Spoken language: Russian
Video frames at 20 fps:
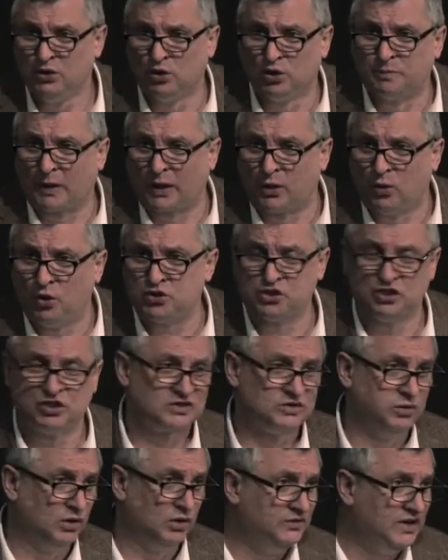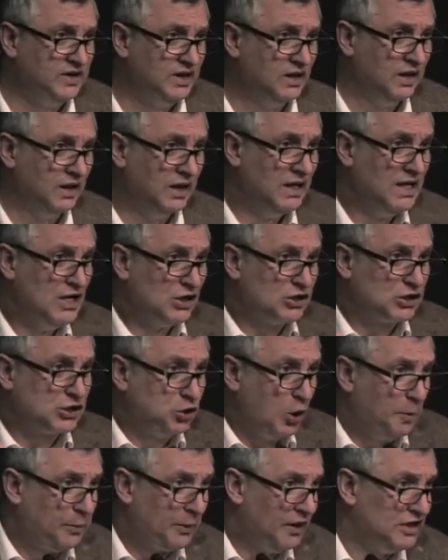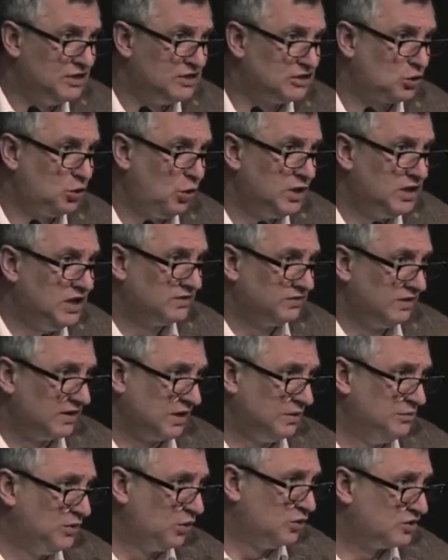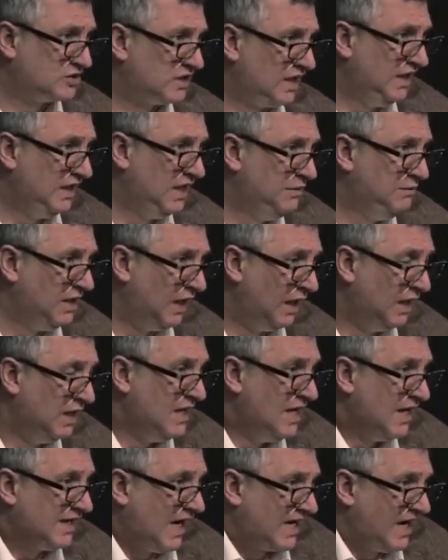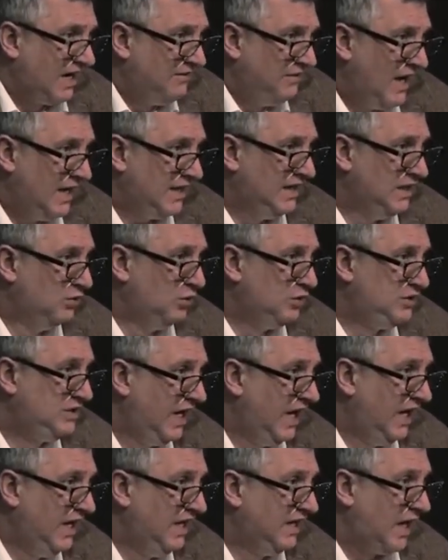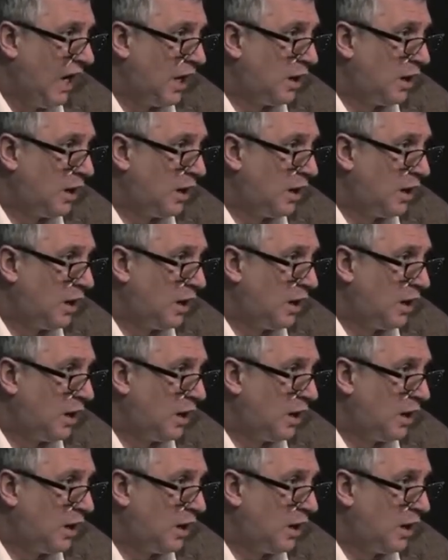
и он пророчество, он видел, что происходит в этом Иерусалиме, какова Иудея,